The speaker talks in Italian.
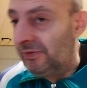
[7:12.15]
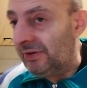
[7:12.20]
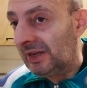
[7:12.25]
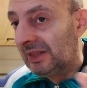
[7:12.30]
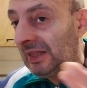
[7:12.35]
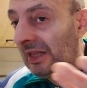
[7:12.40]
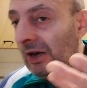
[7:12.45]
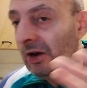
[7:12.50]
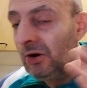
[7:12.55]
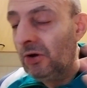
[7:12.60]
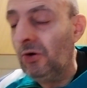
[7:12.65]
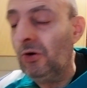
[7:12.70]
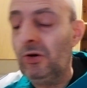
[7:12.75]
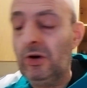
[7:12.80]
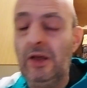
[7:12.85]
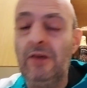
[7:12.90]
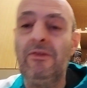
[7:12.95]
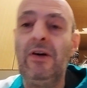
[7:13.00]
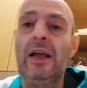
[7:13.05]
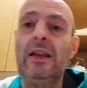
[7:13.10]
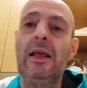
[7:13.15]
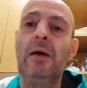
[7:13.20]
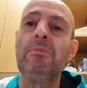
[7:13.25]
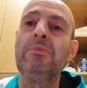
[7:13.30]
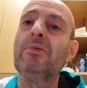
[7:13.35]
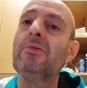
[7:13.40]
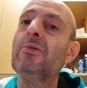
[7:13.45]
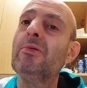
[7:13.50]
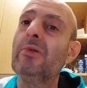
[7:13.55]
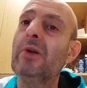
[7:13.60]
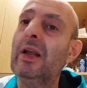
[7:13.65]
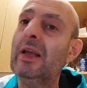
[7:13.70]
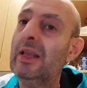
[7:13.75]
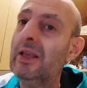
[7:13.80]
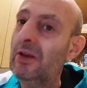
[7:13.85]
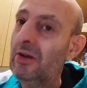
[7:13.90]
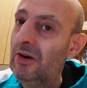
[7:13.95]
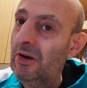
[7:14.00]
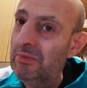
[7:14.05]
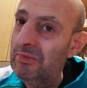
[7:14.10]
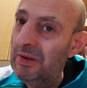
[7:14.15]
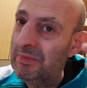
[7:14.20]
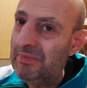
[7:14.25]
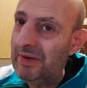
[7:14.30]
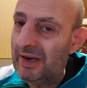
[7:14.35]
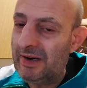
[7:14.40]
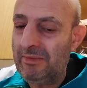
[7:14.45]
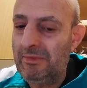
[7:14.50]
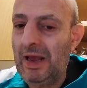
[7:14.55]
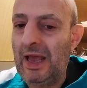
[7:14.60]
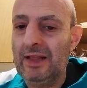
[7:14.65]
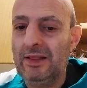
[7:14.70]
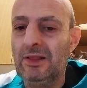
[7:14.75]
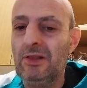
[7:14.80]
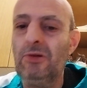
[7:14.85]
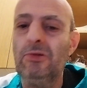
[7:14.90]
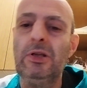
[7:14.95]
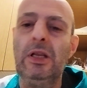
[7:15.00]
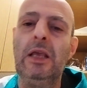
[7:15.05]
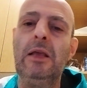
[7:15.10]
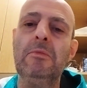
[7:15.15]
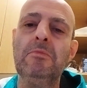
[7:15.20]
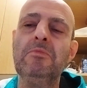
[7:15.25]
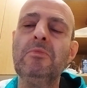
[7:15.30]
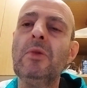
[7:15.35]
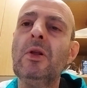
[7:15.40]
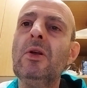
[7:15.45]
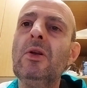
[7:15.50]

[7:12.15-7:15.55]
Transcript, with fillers: fratellone, vada pure, io non mi permetto di,